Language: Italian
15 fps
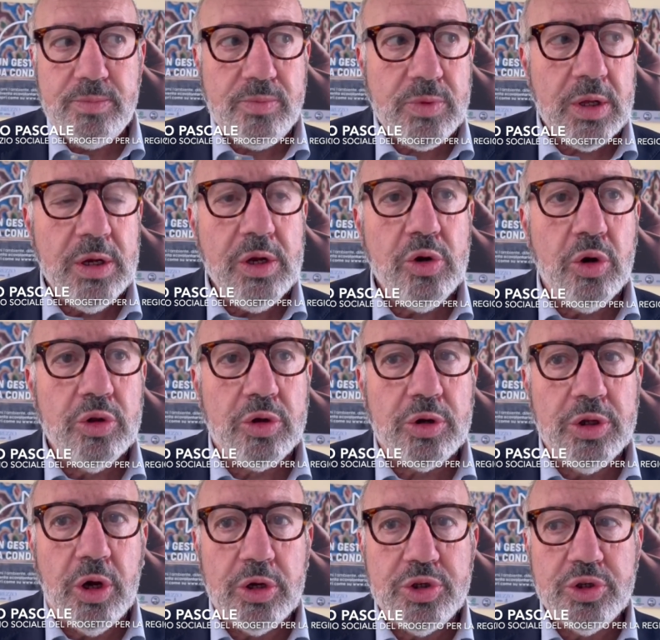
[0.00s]
L'incontro
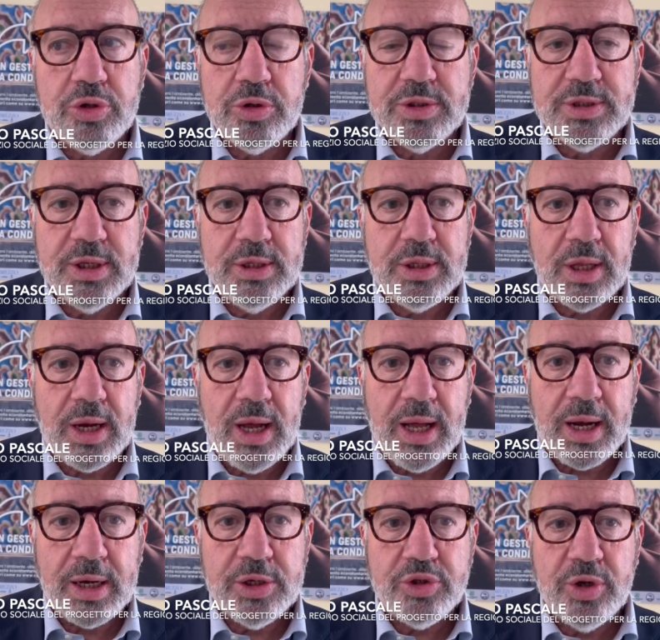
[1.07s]
di oggi consentirà a
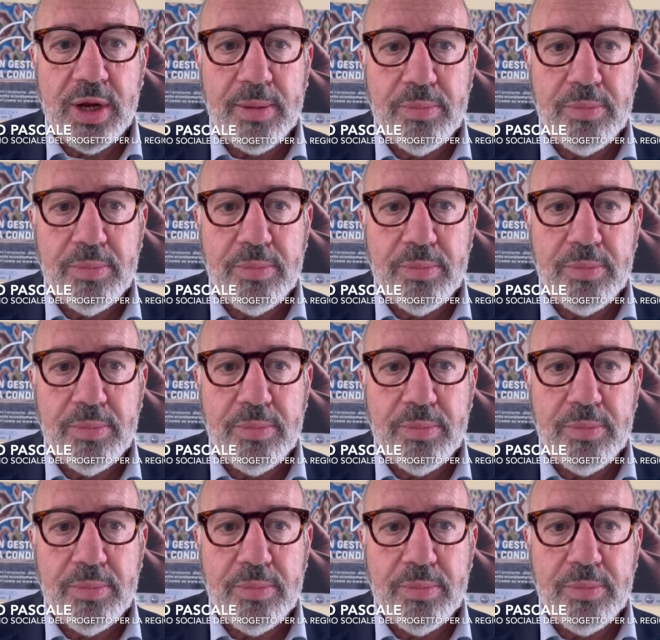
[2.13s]
Regione